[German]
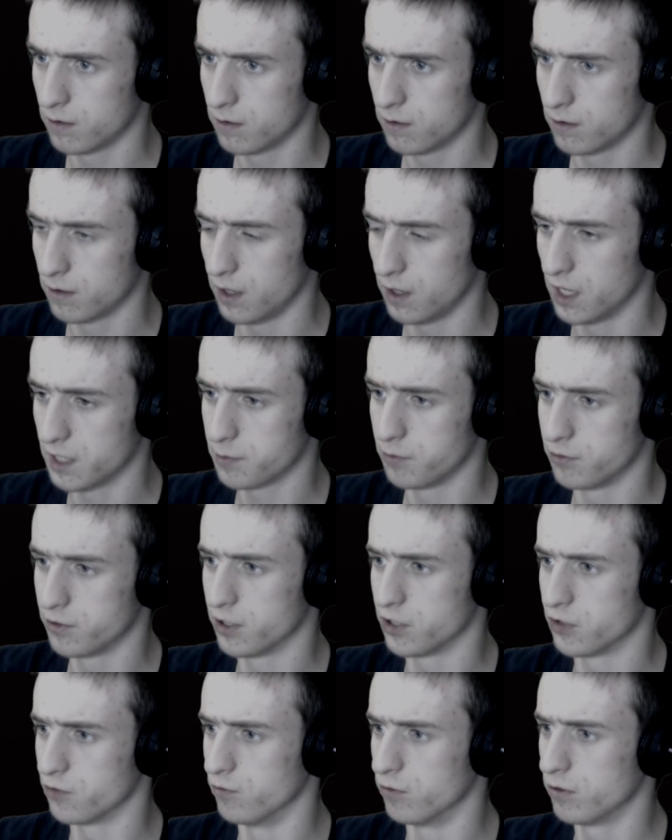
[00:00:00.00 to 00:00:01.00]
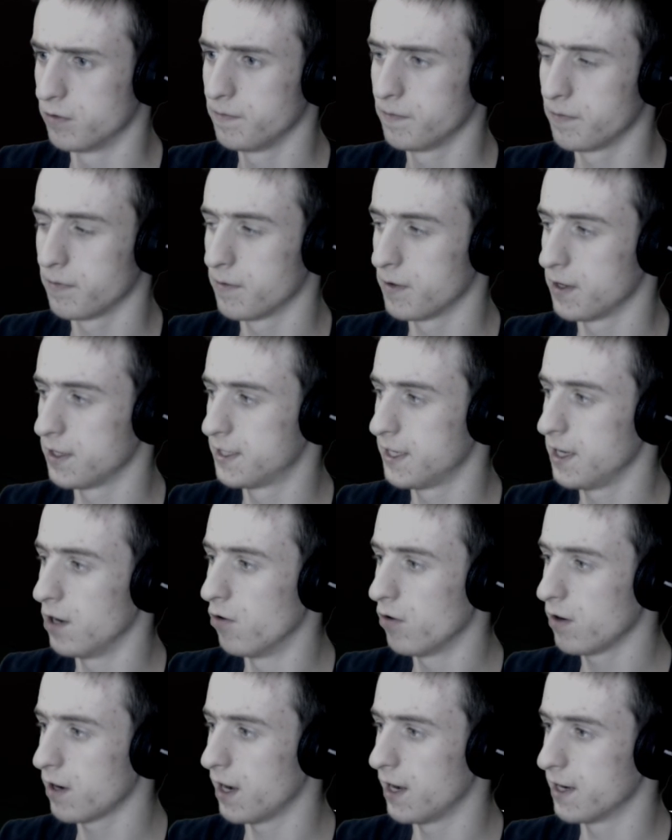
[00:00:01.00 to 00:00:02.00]
Erstmal untersuchen. Ich sehe
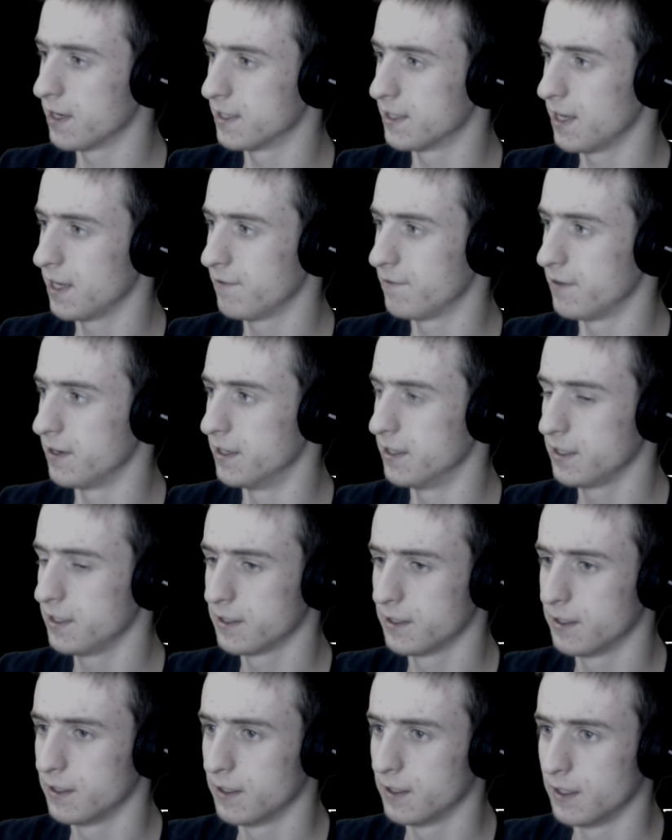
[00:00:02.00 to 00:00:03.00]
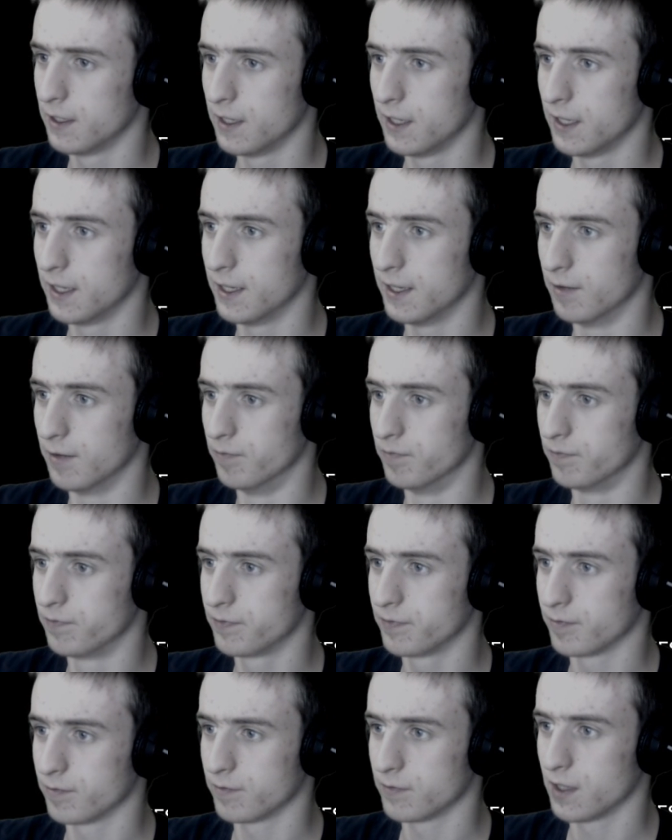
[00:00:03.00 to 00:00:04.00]
auch gerade sehr wenig. Ähm,
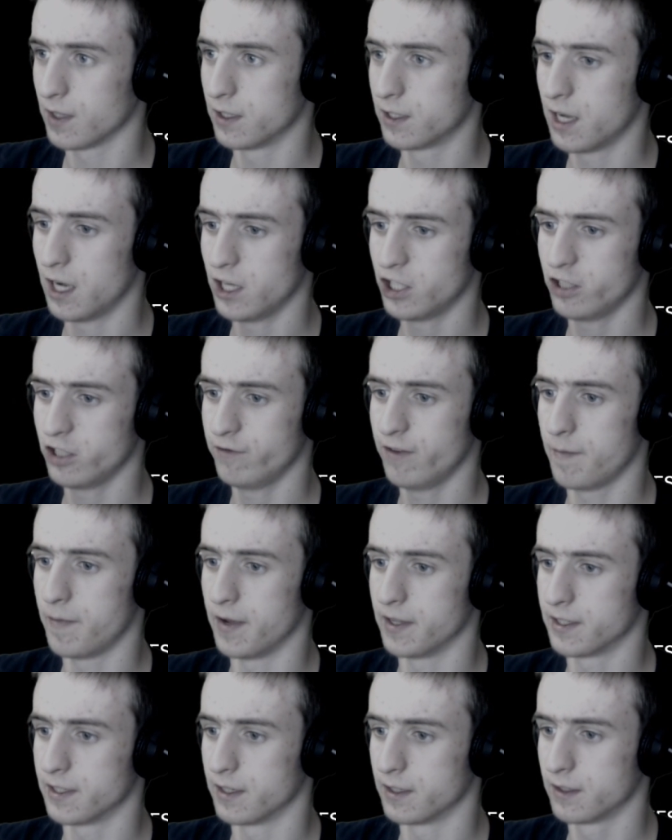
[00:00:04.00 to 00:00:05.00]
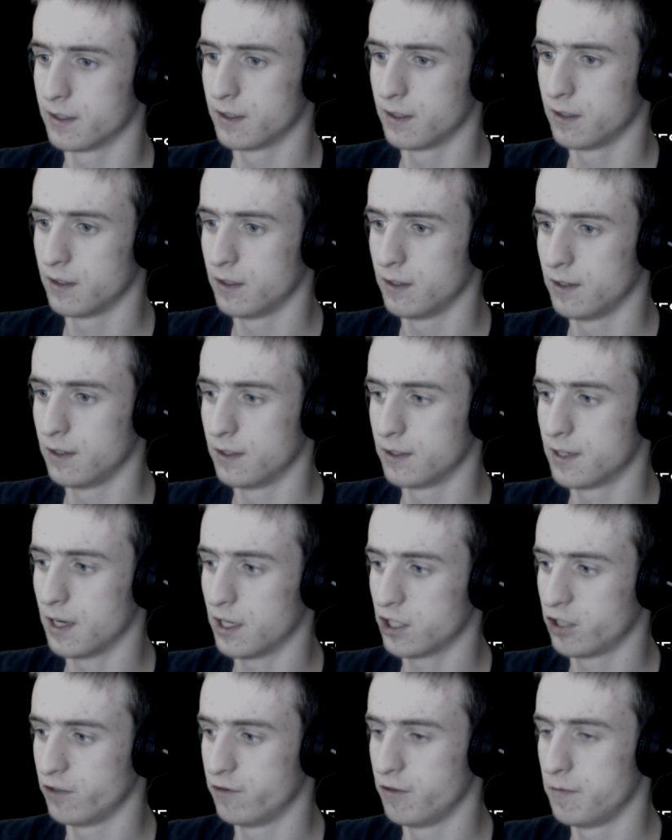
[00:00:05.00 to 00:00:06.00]
Tasche verbessert.
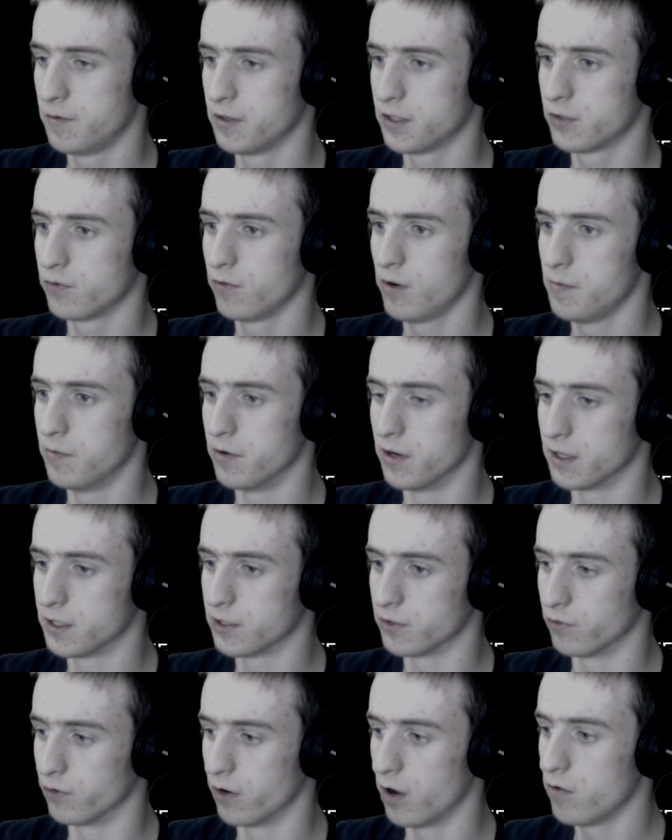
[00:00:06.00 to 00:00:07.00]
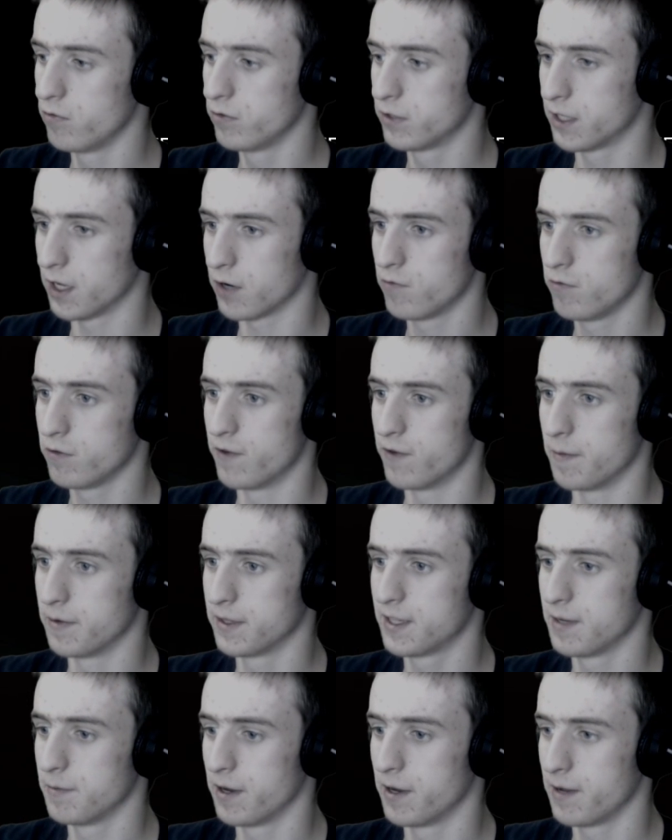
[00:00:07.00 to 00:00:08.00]
Tasche für Pistolenmunition. Oh, sehr gut. Wir haben
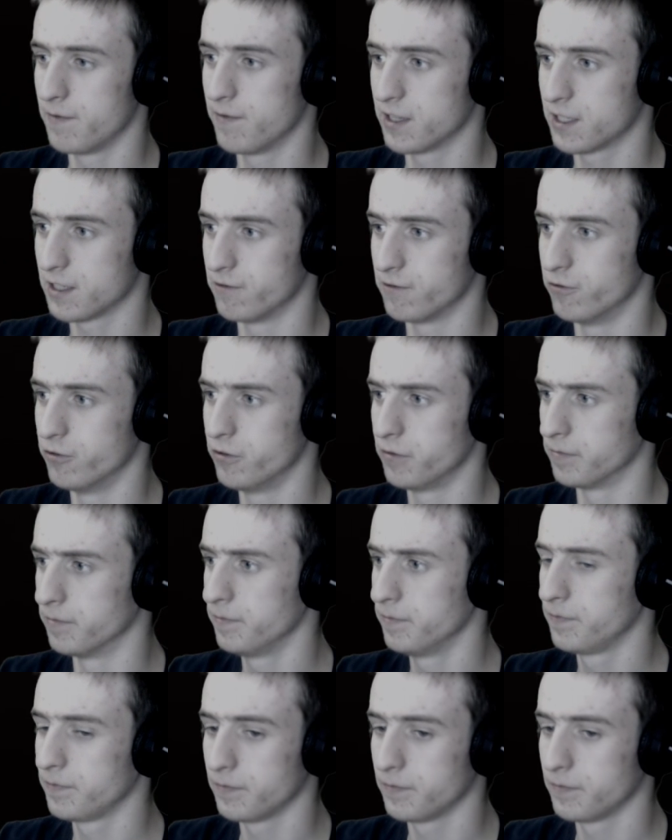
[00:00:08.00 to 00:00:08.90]
jetzt hier bei dem was gefunden.